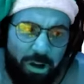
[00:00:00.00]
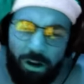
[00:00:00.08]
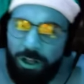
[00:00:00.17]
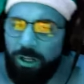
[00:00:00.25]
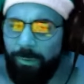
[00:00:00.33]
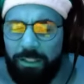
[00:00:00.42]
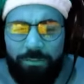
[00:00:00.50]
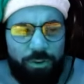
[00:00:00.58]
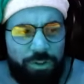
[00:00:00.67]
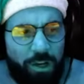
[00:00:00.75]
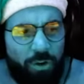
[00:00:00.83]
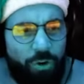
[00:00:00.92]
Logicamente que
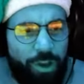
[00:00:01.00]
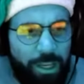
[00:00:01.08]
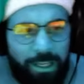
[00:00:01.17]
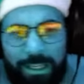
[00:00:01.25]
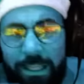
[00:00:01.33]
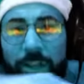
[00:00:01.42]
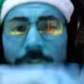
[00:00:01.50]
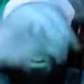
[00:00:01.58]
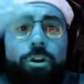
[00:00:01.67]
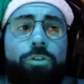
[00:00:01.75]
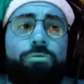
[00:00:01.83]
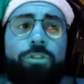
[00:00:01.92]
você correr e que nem um
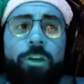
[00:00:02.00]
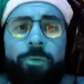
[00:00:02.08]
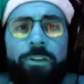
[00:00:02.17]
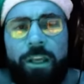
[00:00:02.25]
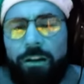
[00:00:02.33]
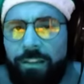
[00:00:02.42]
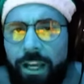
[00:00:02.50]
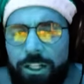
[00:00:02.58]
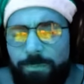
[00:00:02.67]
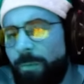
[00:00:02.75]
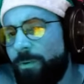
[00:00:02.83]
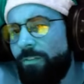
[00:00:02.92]
idiota o tempo inteiro, ele dá
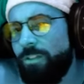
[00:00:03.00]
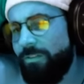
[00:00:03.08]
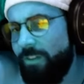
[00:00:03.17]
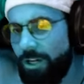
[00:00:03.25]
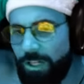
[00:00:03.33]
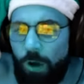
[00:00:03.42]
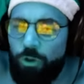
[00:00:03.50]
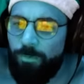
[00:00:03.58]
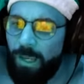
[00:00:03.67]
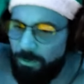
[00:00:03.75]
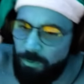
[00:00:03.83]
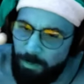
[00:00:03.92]
XP porque você vai achar os
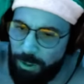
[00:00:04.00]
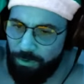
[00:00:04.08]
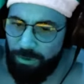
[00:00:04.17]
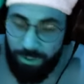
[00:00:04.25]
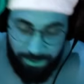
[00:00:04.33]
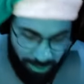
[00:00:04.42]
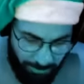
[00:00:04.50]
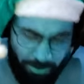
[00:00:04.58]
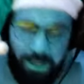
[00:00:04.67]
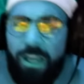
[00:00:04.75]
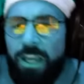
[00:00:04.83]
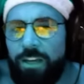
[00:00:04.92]
mesmos bichos de
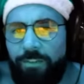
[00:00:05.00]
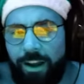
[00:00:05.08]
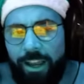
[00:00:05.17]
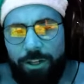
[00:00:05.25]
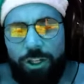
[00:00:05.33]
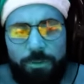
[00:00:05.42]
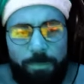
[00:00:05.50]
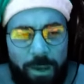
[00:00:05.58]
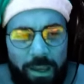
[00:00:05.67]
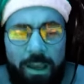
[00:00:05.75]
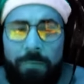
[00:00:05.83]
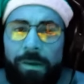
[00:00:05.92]
sempre e vai ganhar
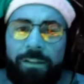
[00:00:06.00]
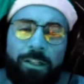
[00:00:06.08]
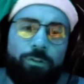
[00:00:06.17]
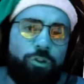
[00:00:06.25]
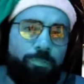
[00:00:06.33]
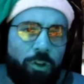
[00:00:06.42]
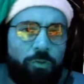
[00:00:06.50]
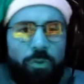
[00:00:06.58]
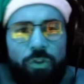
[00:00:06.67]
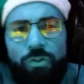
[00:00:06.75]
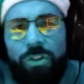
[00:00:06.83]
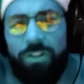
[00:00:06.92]
XP matando os mesmos
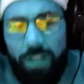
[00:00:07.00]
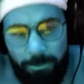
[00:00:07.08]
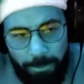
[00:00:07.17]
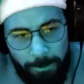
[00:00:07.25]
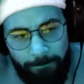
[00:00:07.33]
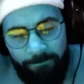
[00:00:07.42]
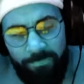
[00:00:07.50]
bichos de sempre.